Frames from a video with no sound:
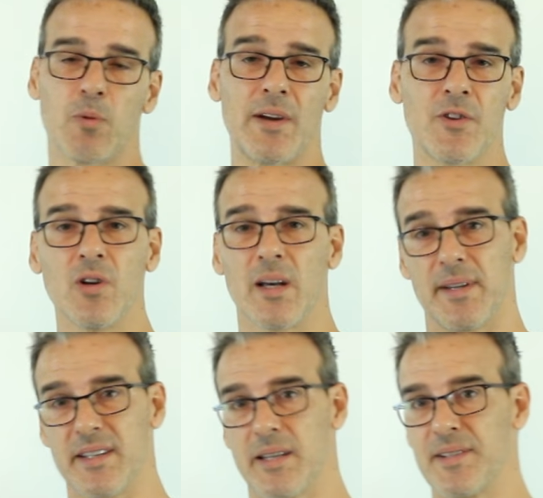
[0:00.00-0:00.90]
y cuando,
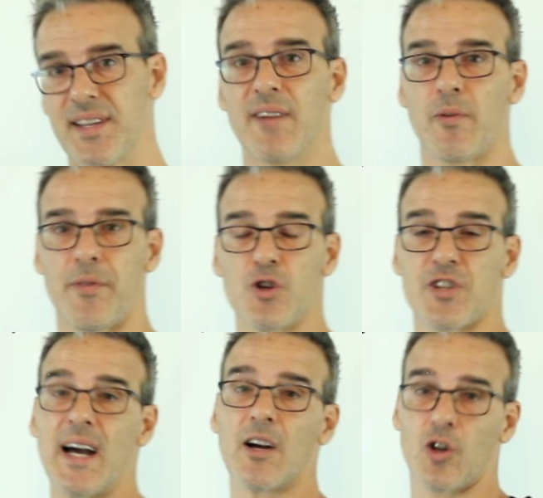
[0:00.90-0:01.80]
evidentemente, la función
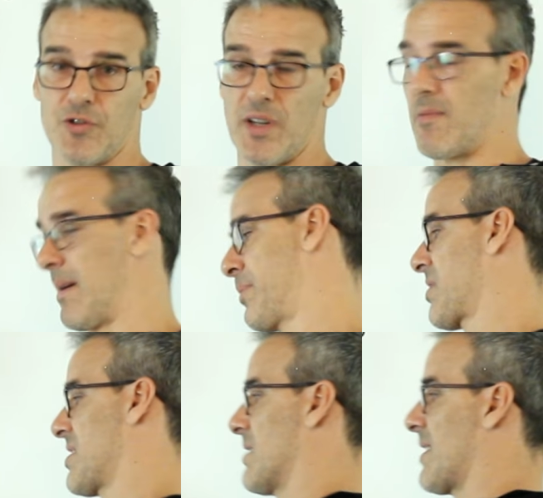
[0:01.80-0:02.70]
sea continua,
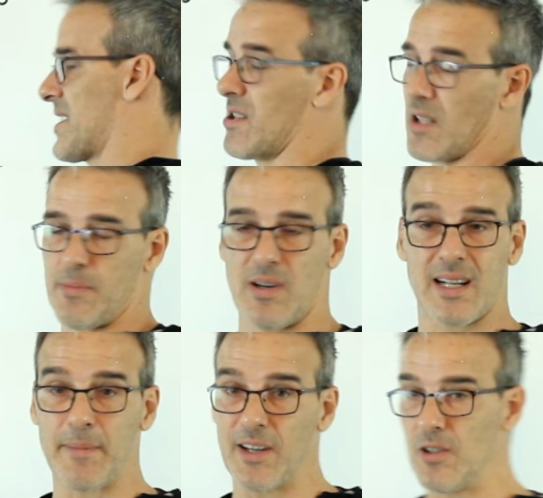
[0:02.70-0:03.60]
porque si tiene una asíntota por el
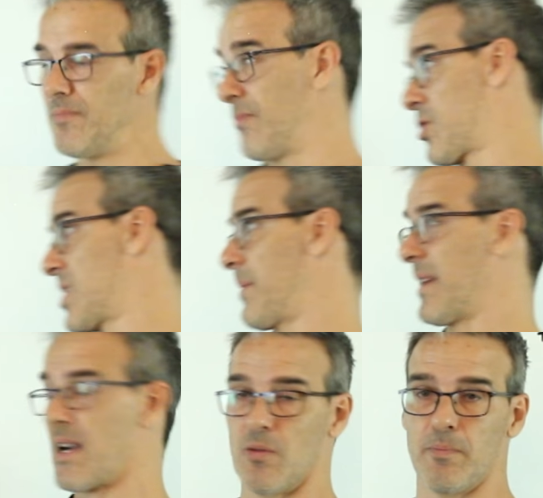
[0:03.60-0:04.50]
camino, no se
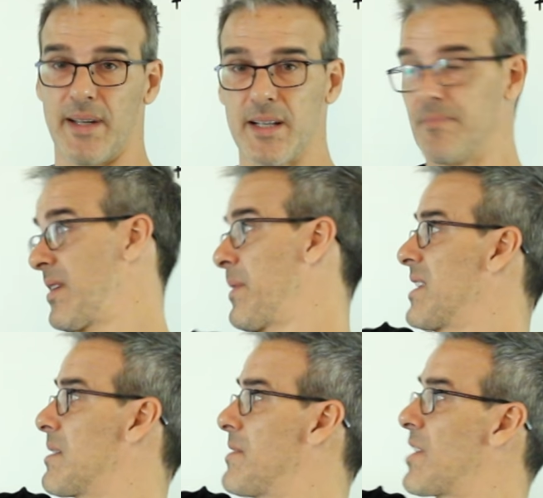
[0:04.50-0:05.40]
debería cumplir.
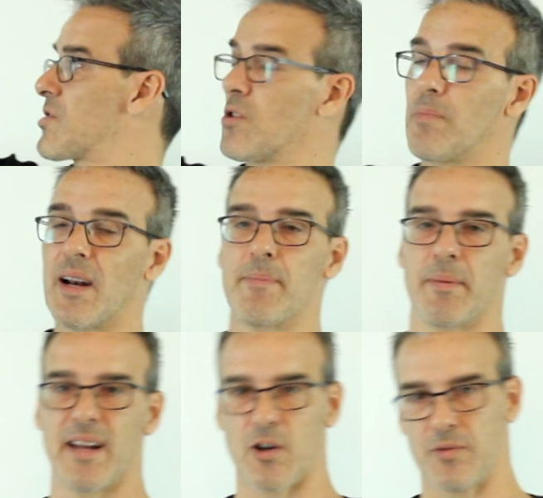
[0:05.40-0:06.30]
Evidentemente no se cumple la
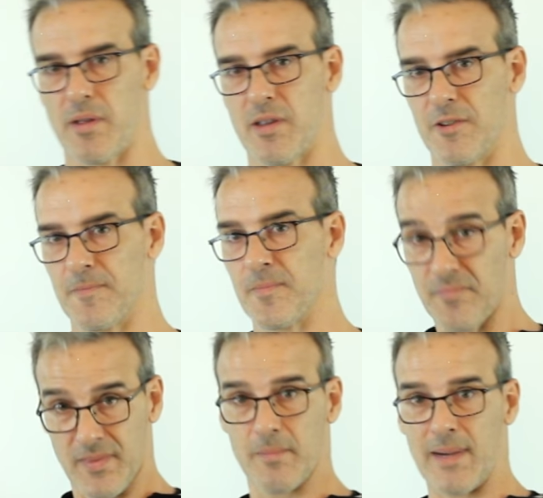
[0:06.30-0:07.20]
primera condición,
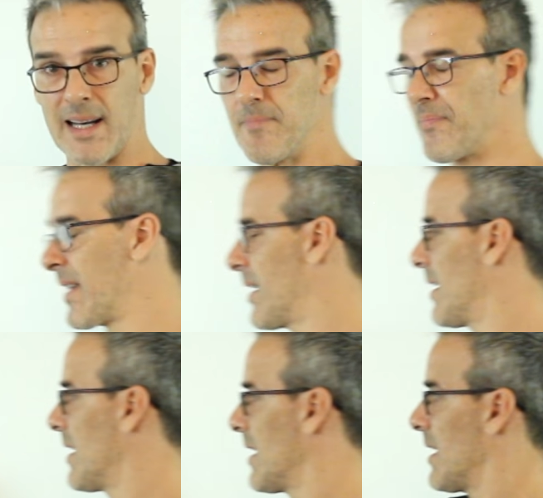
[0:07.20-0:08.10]
¿vale?
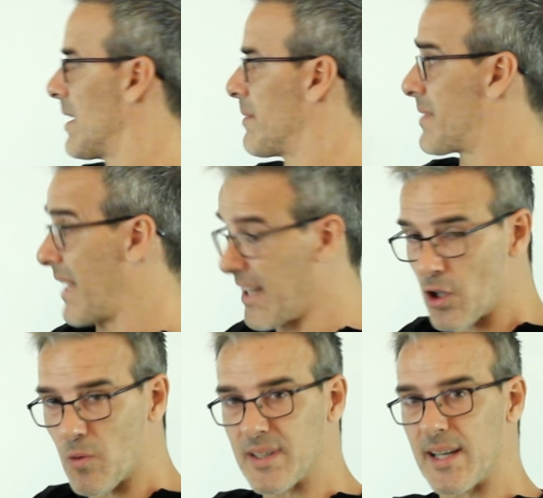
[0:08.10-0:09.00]
Teniendo
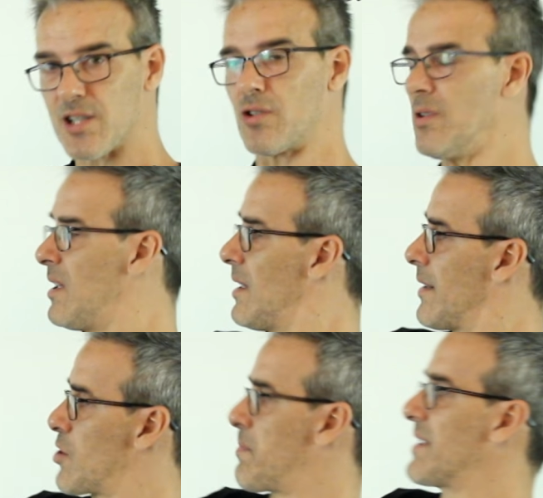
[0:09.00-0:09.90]
en cuenta eso,
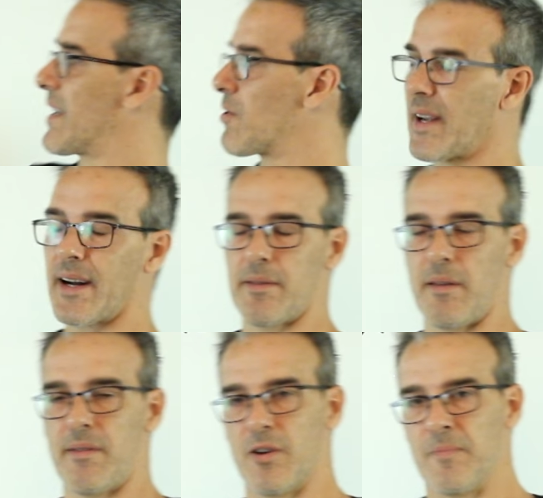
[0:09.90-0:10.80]
nos plantea un
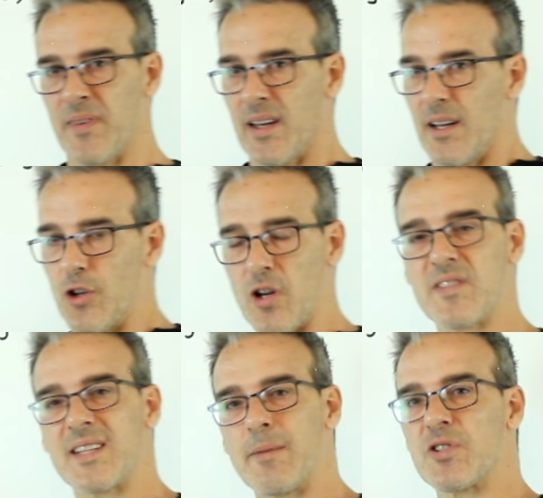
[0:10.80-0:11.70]
ejercicio. No
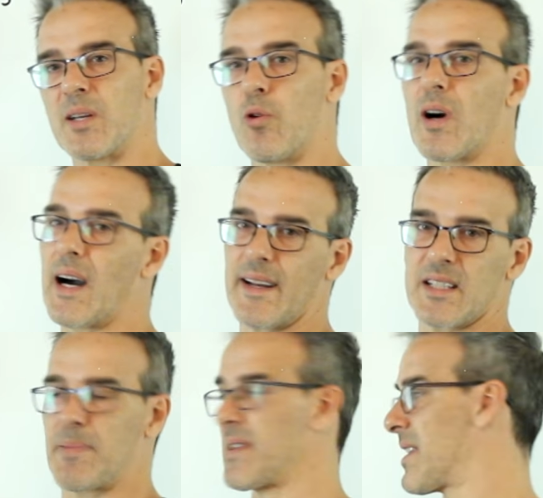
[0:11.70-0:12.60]
necesitamos dibujar
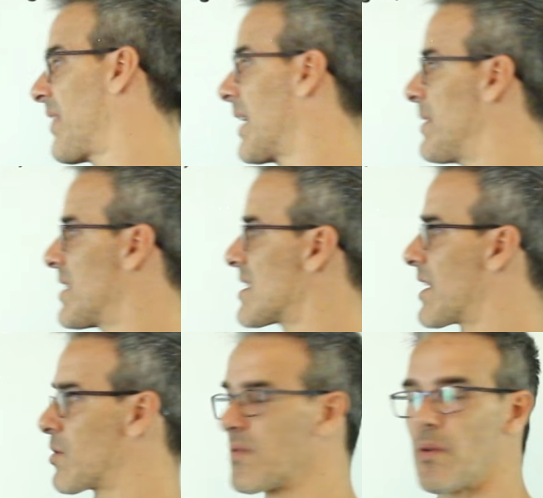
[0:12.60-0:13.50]
específicamente
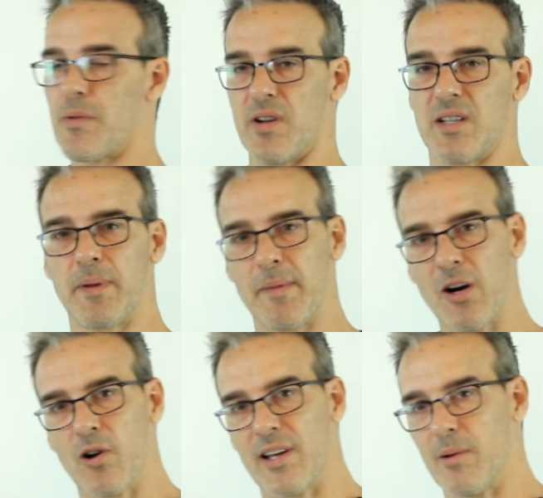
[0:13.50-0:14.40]
estas dos funciones. Primero
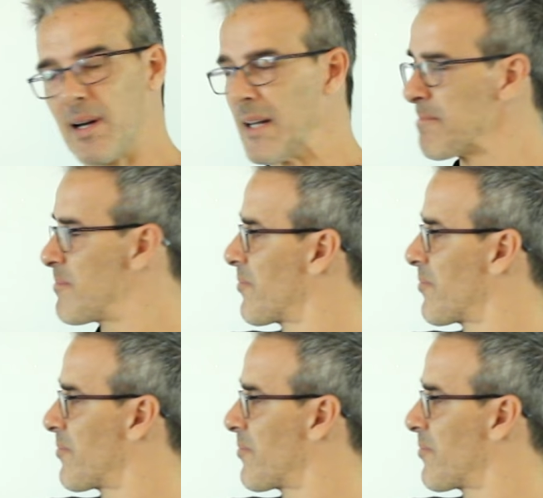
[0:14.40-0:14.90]
lo leo, ¿vale?